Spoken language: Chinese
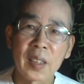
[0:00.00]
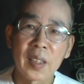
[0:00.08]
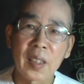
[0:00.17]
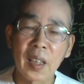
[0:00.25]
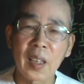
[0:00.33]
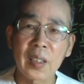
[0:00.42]

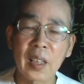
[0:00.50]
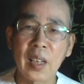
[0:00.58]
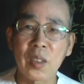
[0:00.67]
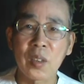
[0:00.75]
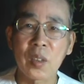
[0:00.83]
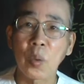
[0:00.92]
然后再
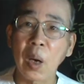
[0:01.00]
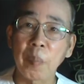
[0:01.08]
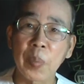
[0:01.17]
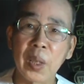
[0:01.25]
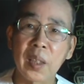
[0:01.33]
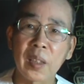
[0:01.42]
来就是软
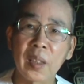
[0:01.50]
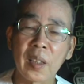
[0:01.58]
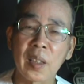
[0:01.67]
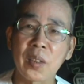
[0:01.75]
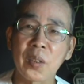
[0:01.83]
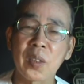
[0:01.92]
鞭
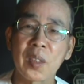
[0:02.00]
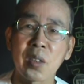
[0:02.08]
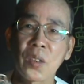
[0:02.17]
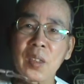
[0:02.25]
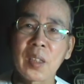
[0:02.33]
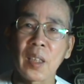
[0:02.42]
啊，就
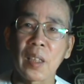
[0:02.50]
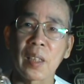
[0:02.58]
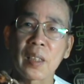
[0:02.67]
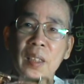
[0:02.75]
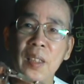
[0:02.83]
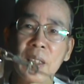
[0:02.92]
就是这样而已。